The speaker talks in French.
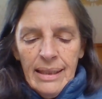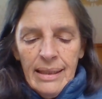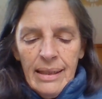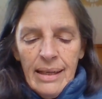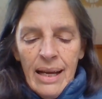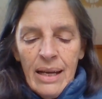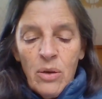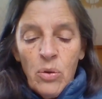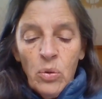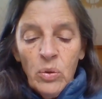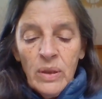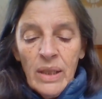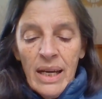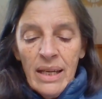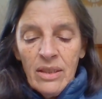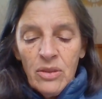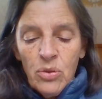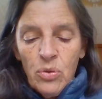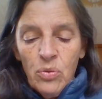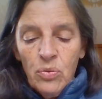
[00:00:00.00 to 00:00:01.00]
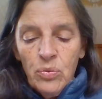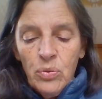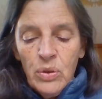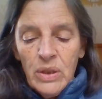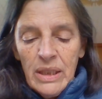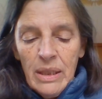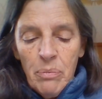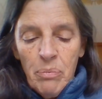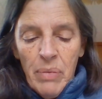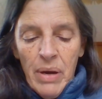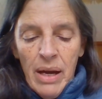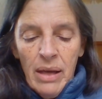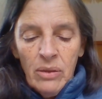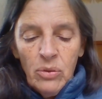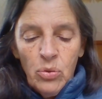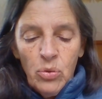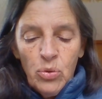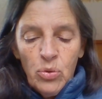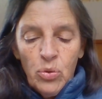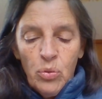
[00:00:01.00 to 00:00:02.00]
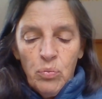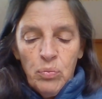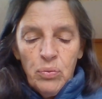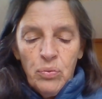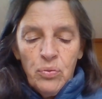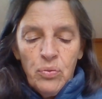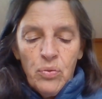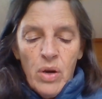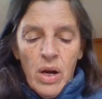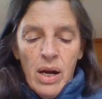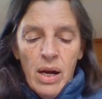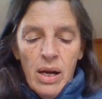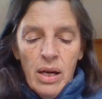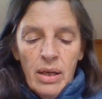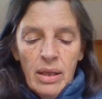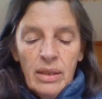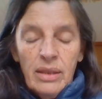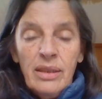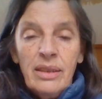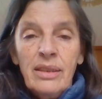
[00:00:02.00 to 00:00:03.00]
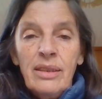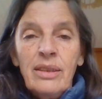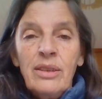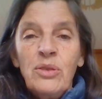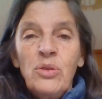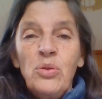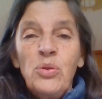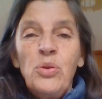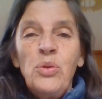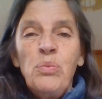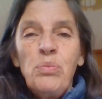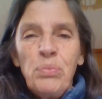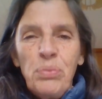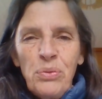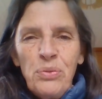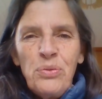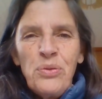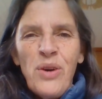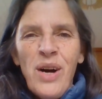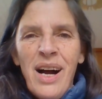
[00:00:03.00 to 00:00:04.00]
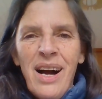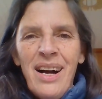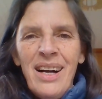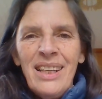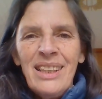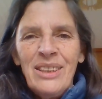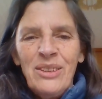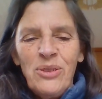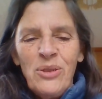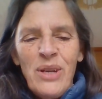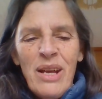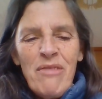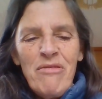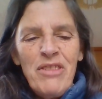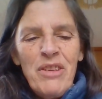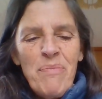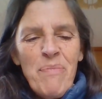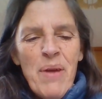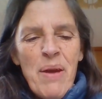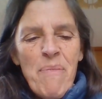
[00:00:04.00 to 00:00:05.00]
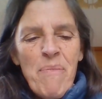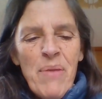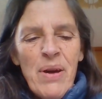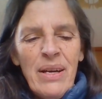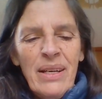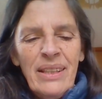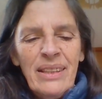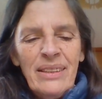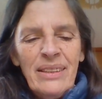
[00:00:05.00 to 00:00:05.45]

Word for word: La contraction vous sépare de ce pouvoir, du pouvoir de la vie même.